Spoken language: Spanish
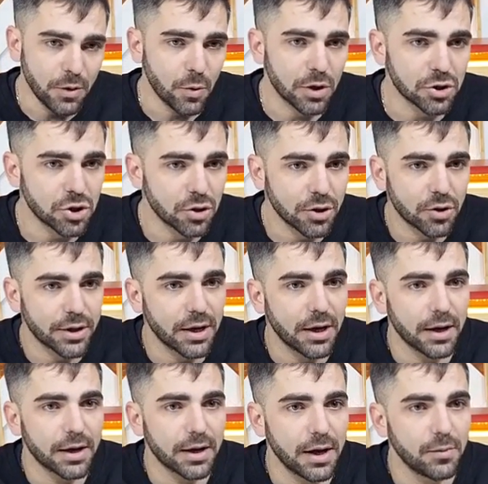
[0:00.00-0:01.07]
Y bueno, yo creo
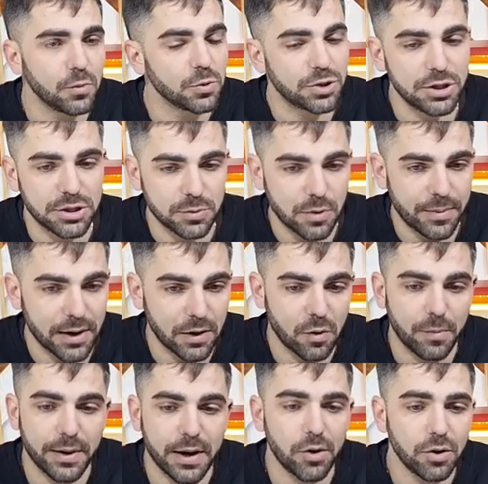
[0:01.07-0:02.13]
que, hay muchísimo para
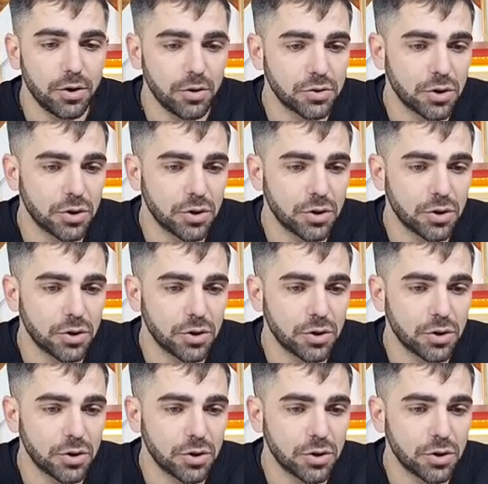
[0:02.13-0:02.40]
comparar hoy.